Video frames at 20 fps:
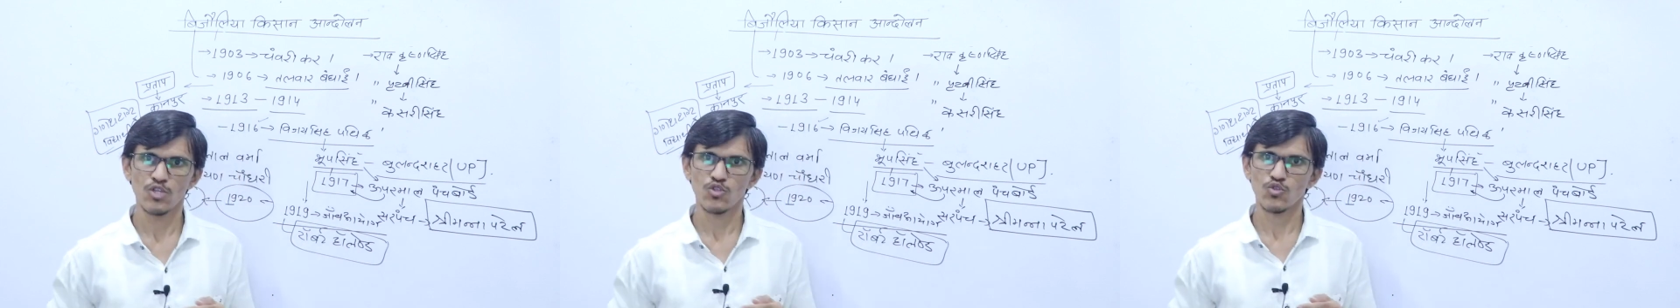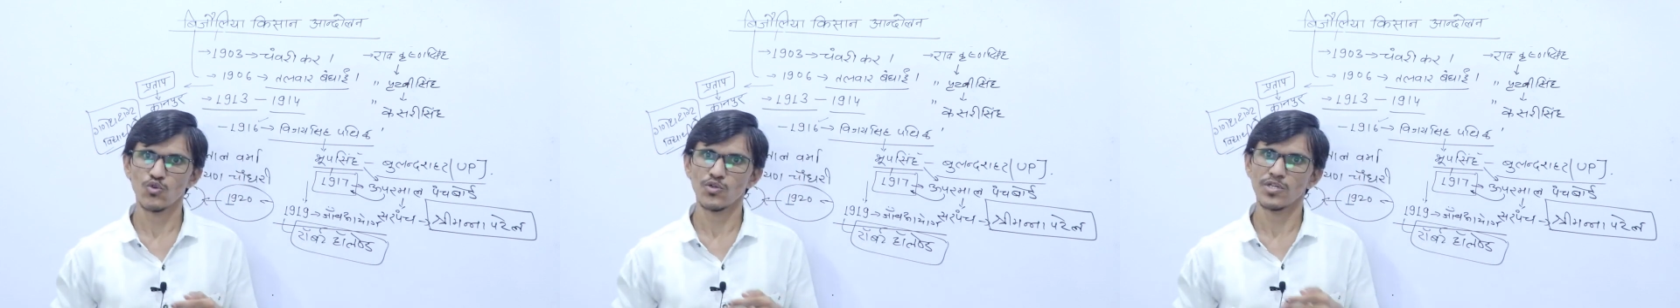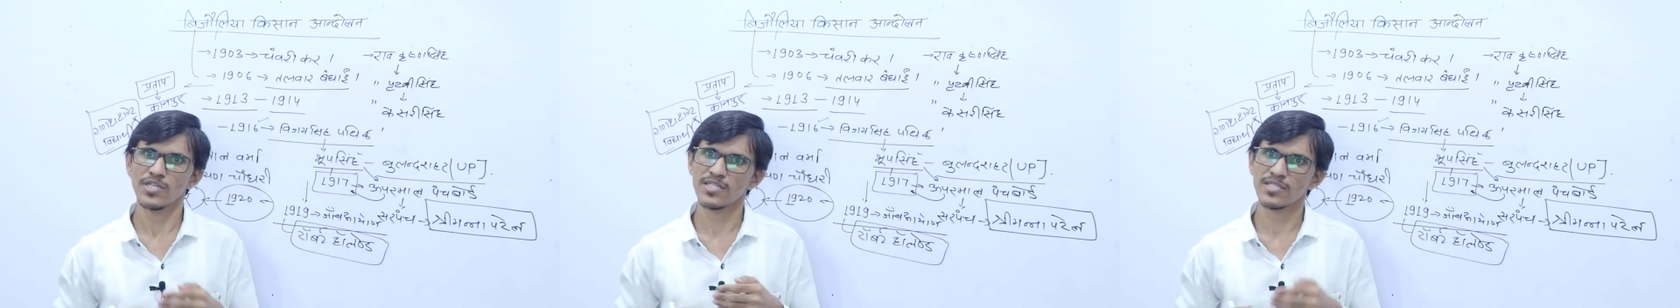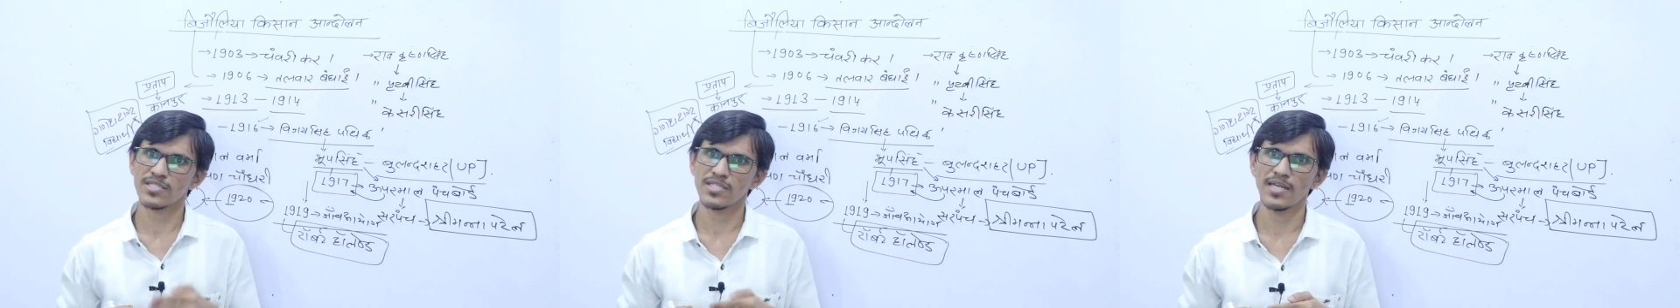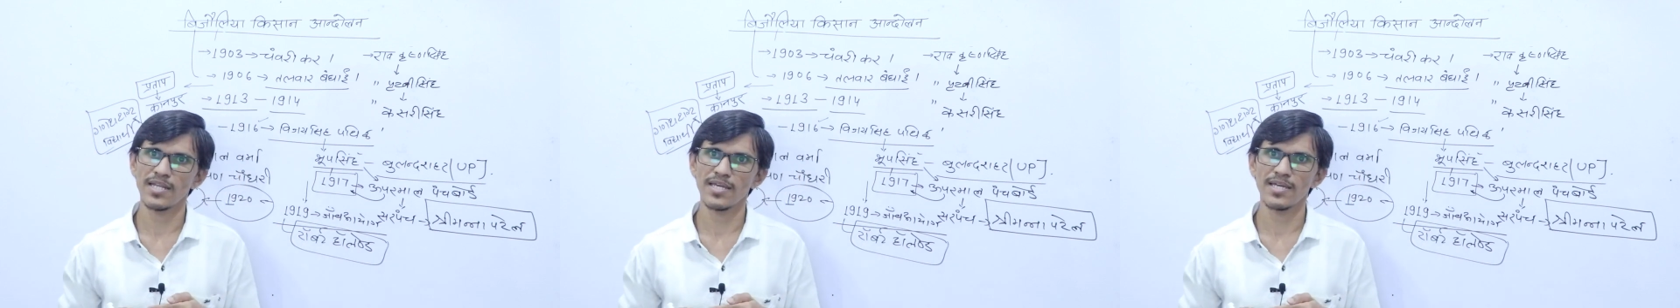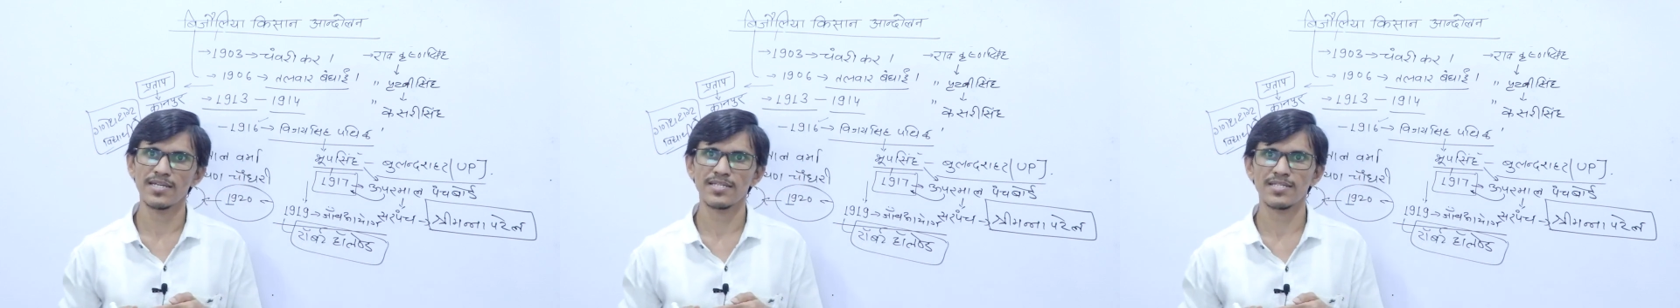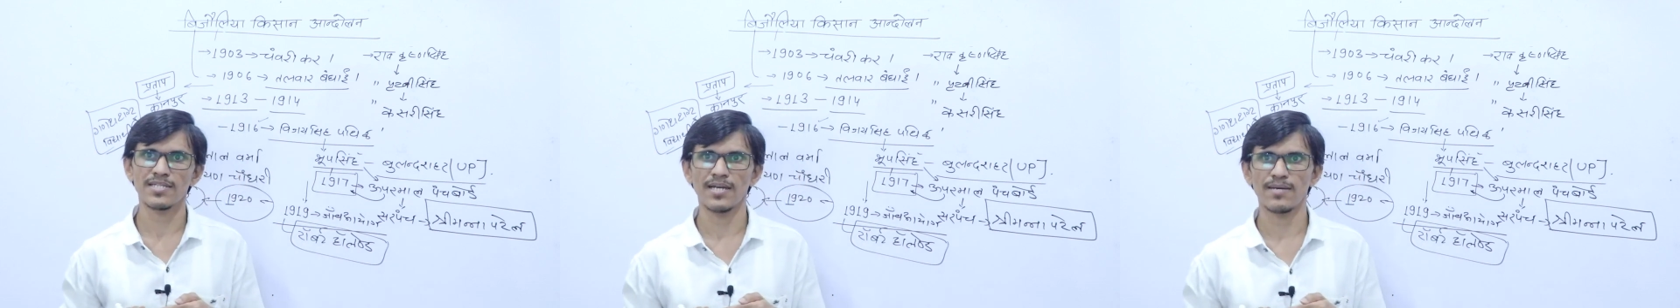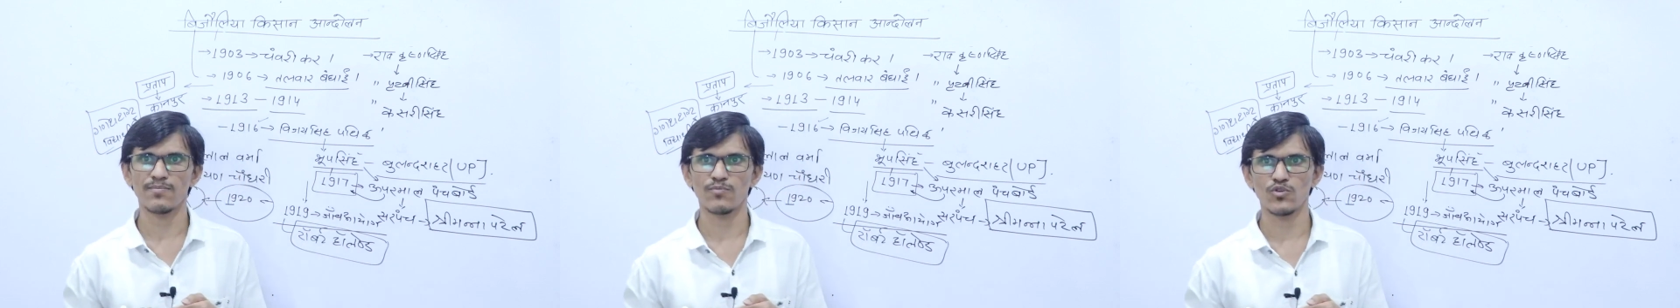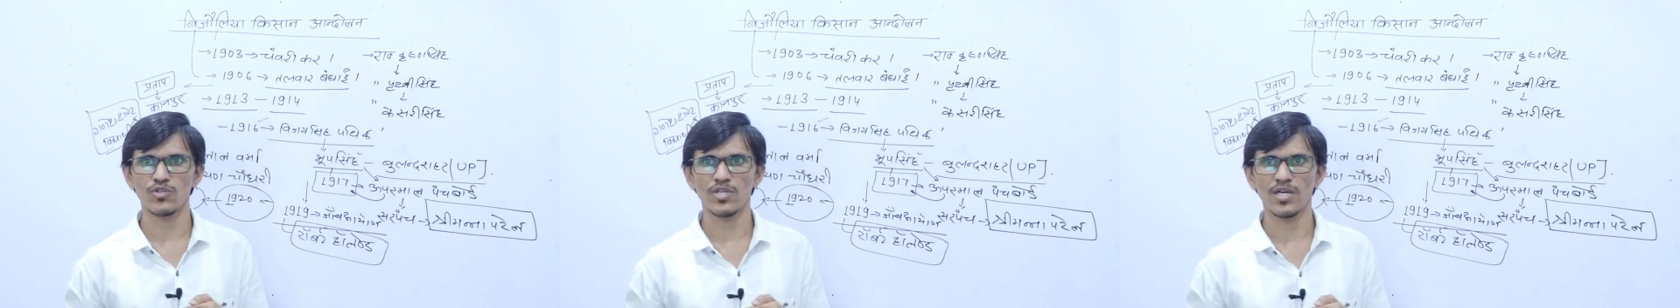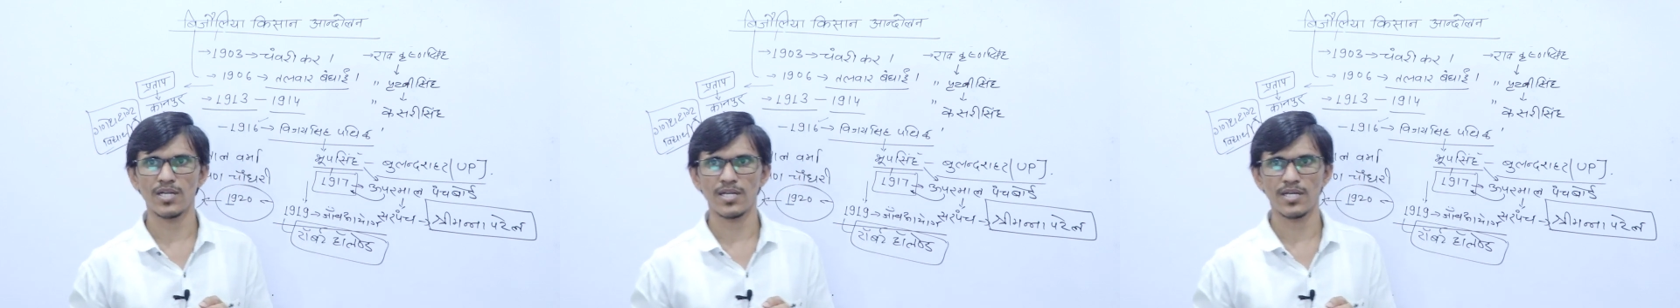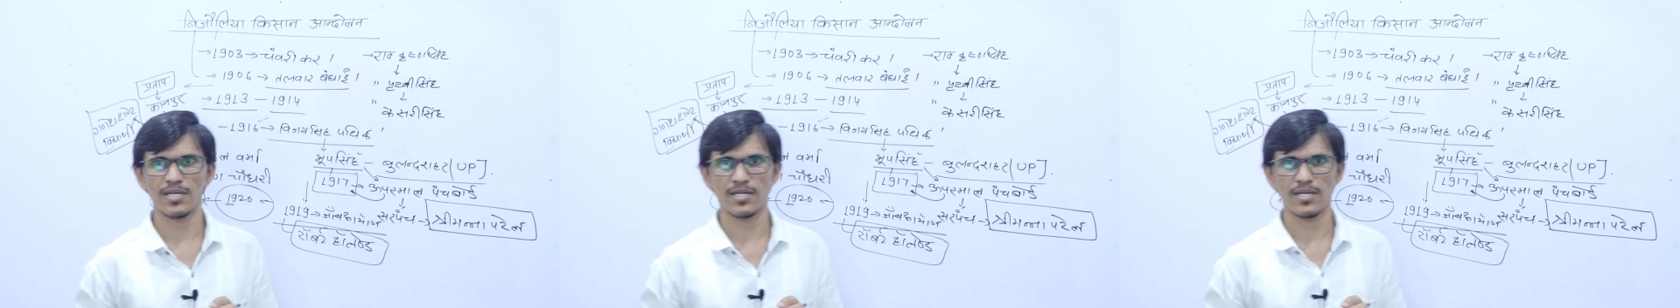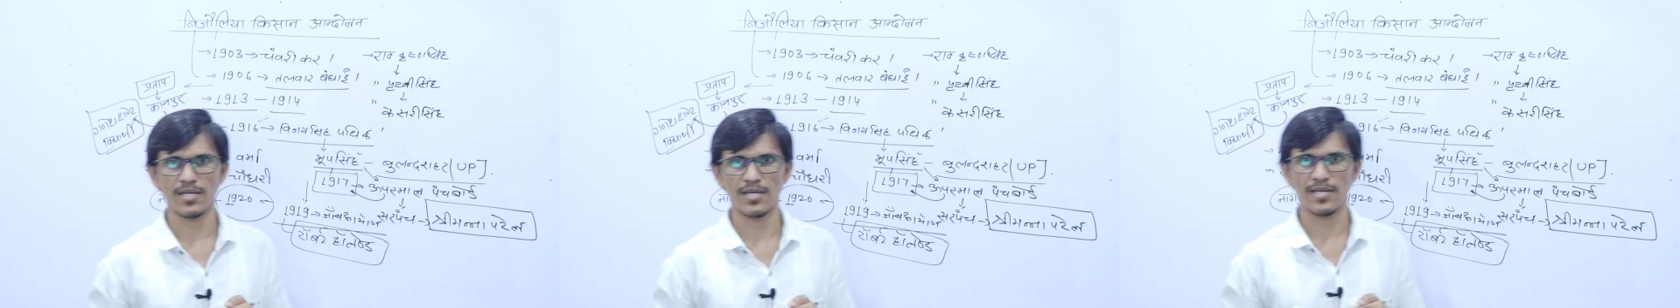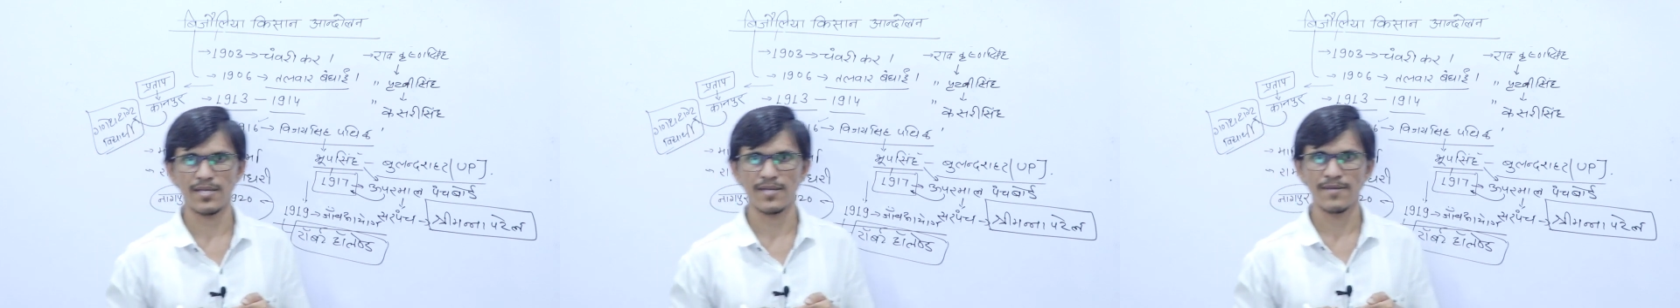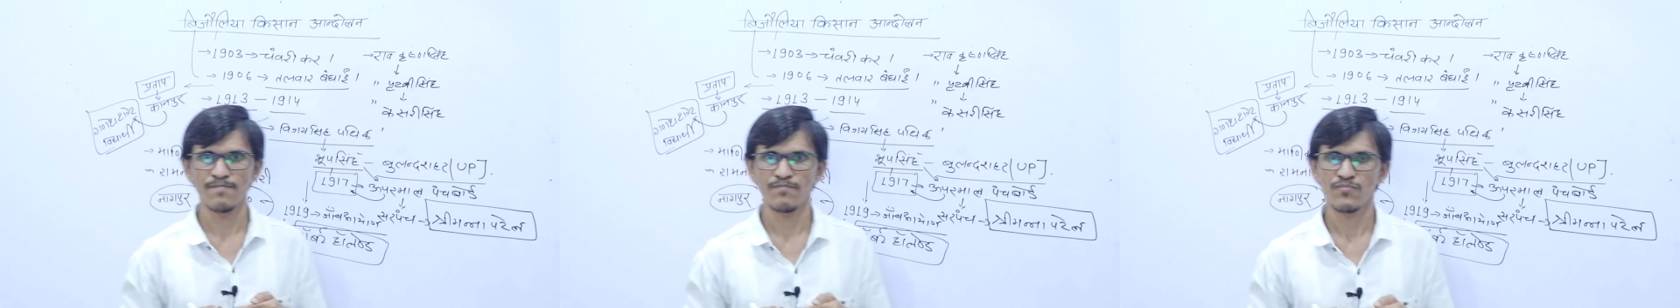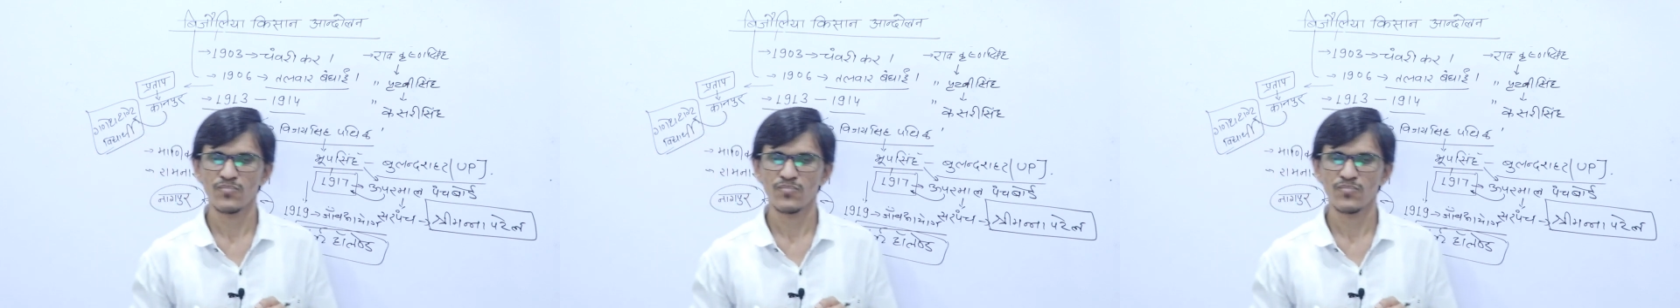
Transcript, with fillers: तो इस तरीके से आपको ध्यान रखना है